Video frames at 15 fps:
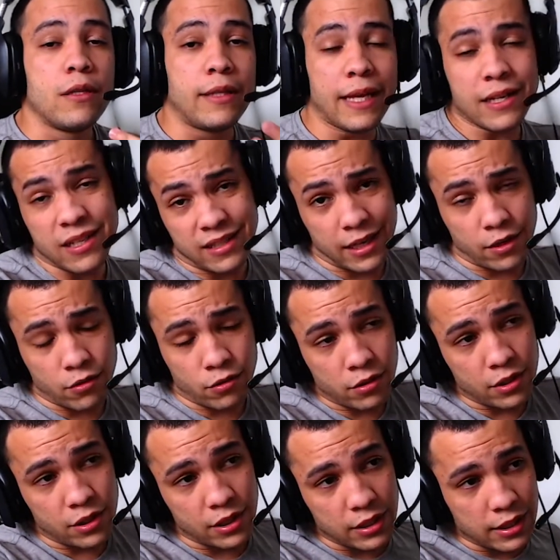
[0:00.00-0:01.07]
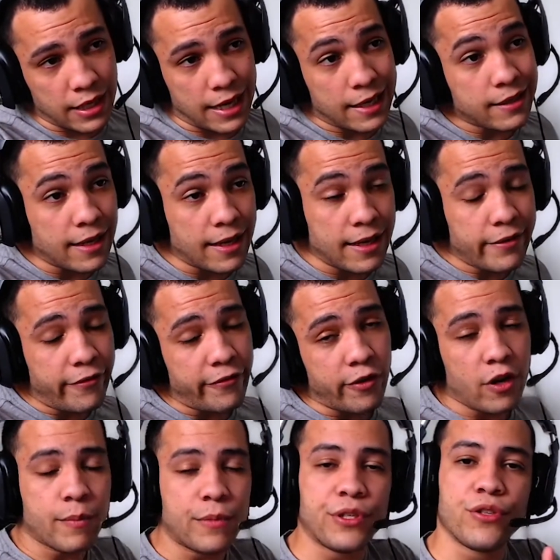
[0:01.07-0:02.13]
desde a tecnologia até
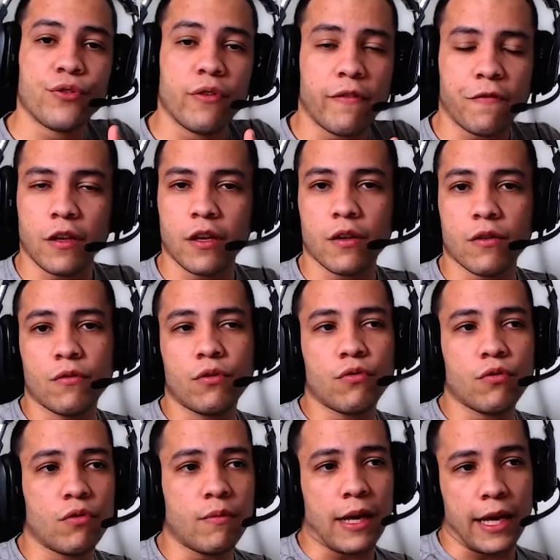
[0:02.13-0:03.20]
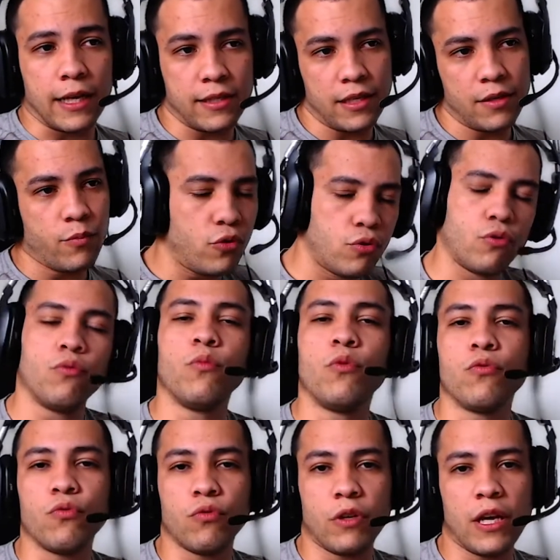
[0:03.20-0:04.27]
formas de governo e tudo mais. Ele mudou o
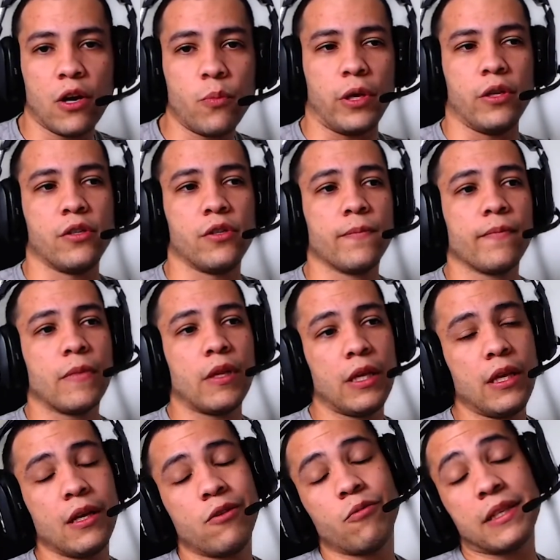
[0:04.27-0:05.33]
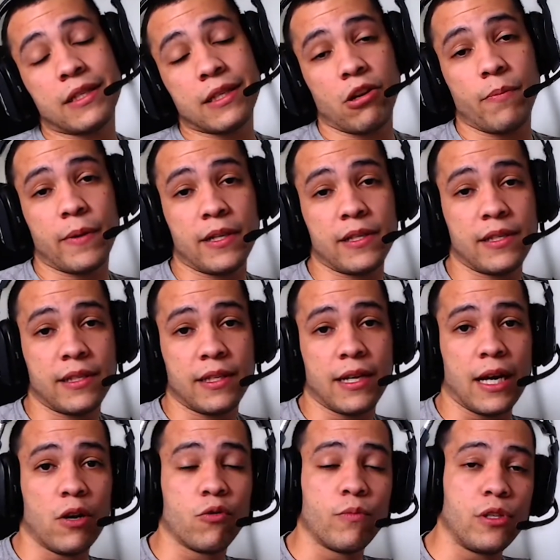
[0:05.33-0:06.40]
mundo, realmente. E começaram a aparecer
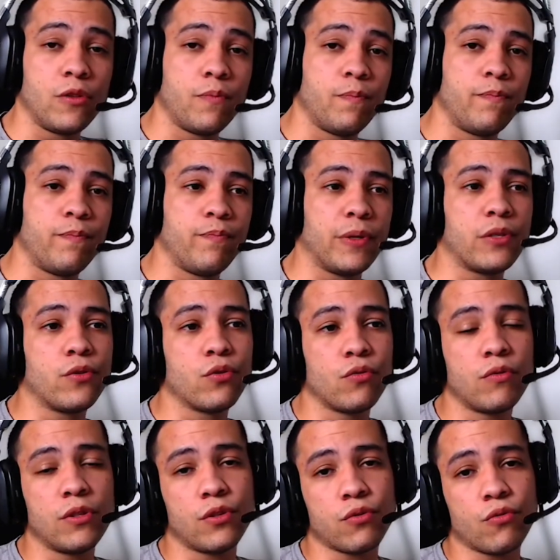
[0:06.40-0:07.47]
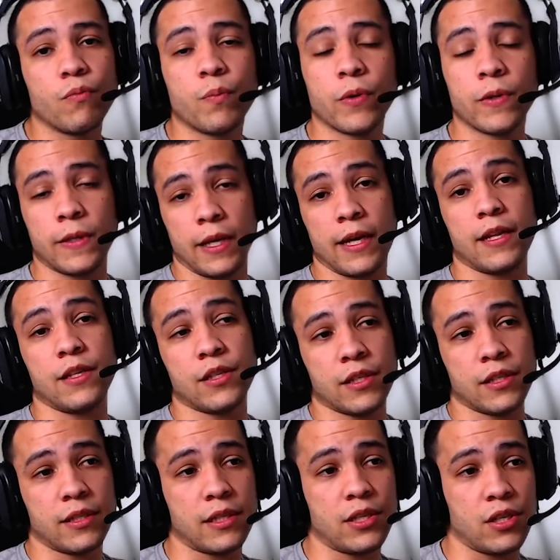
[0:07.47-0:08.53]
algumas pessoas com poderes
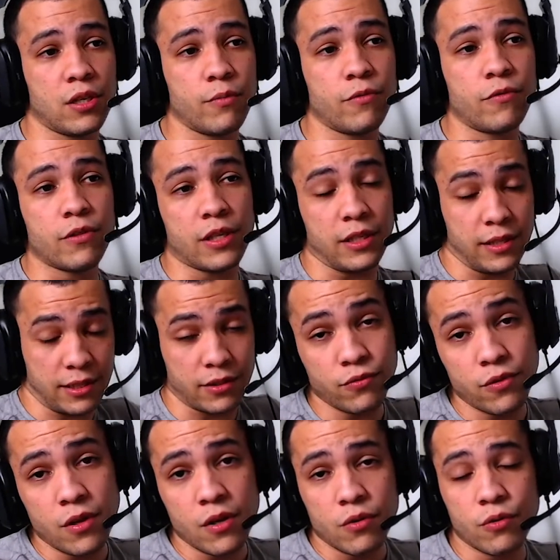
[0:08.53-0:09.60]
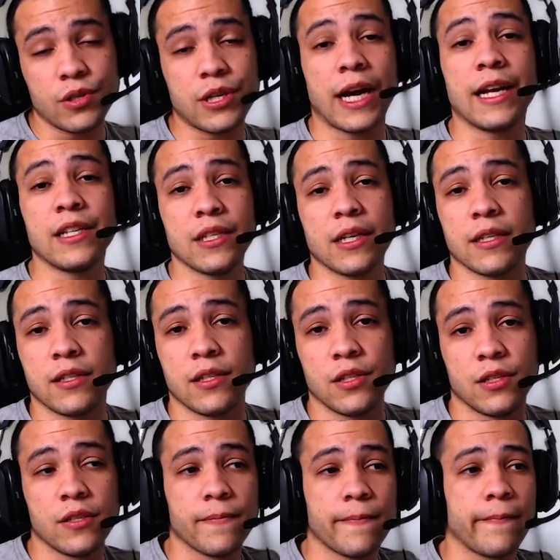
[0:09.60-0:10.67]
que se chamam que são os
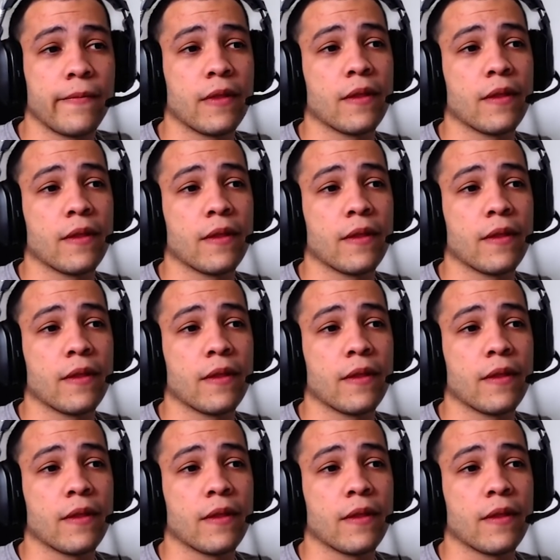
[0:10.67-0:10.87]
radiantes.